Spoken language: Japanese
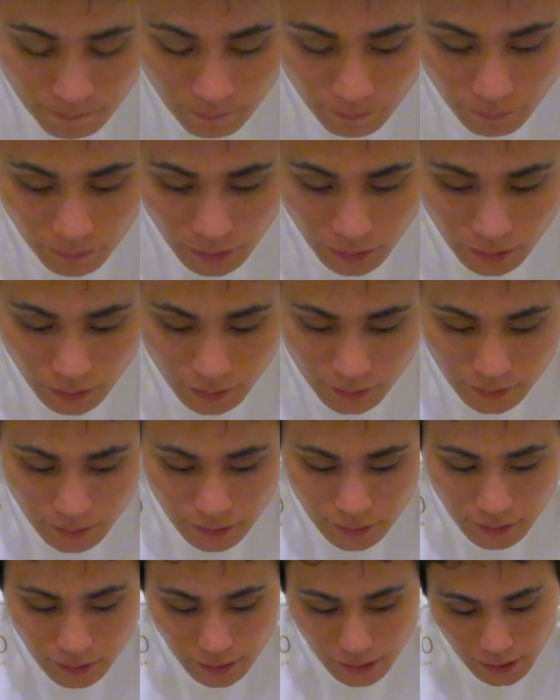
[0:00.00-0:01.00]
ん、
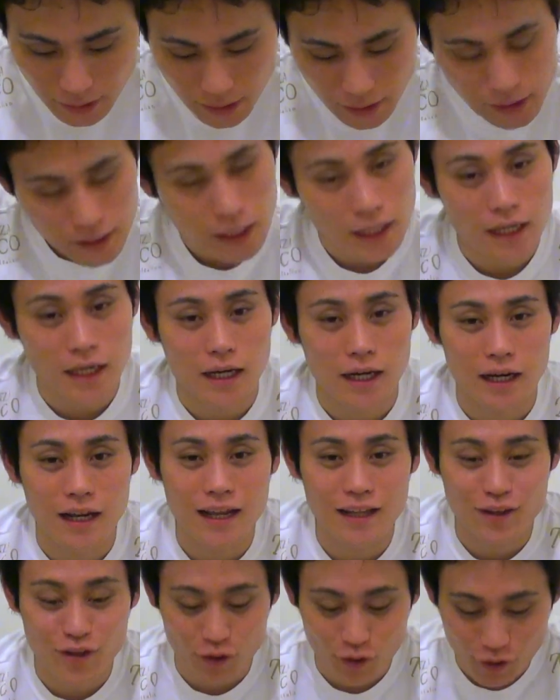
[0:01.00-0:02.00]
いいんじゃないか
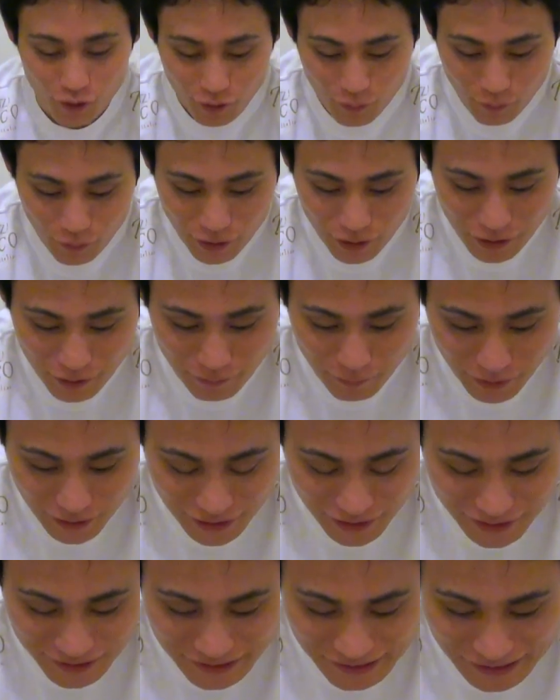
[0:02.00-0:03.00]
なと思いま
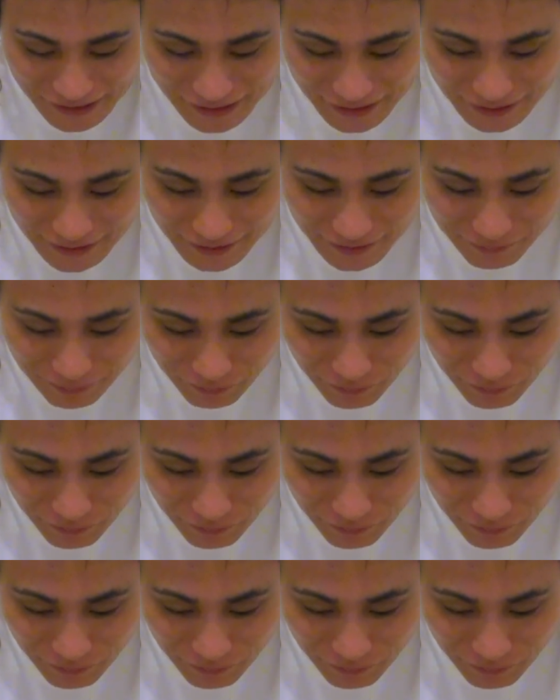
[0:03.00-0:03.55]
す。